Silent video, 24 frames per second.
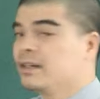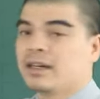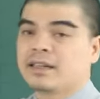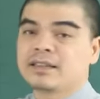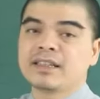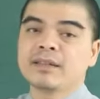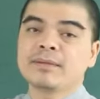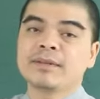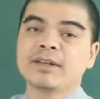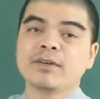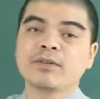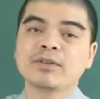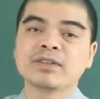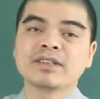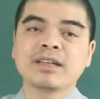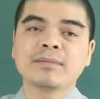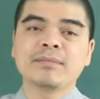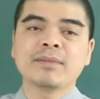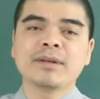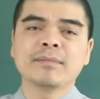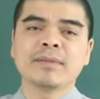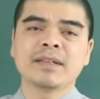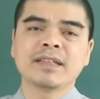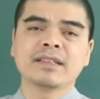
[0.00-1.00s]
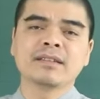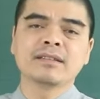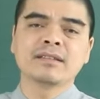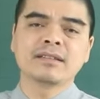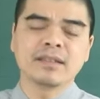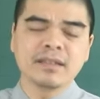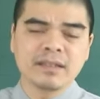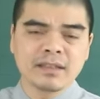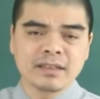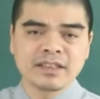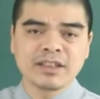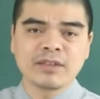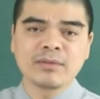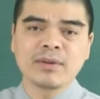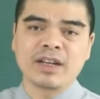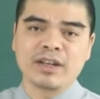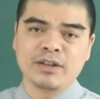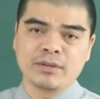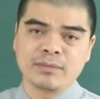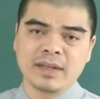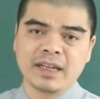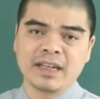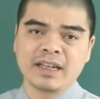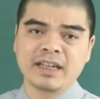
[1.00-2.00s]
à, tiếp theo con giáp may mắn thứ tư trong ngày
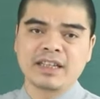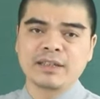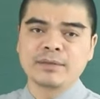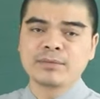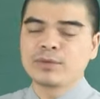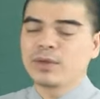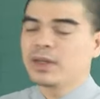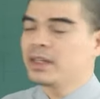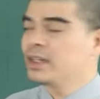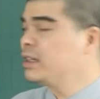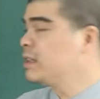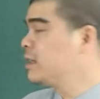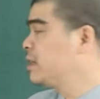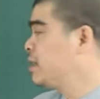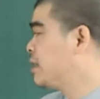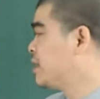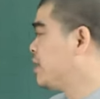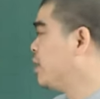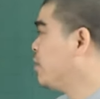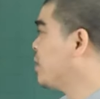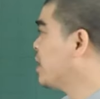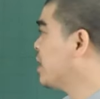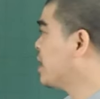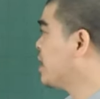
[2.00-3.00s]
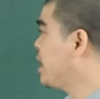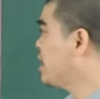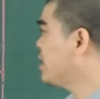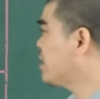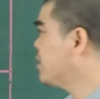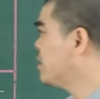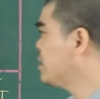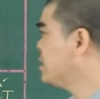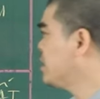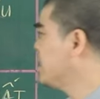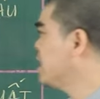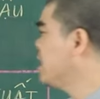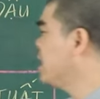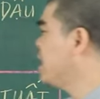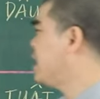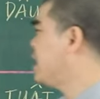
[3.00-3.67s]
hôm nay ngày nhâm tuất thì không ai khác đó chính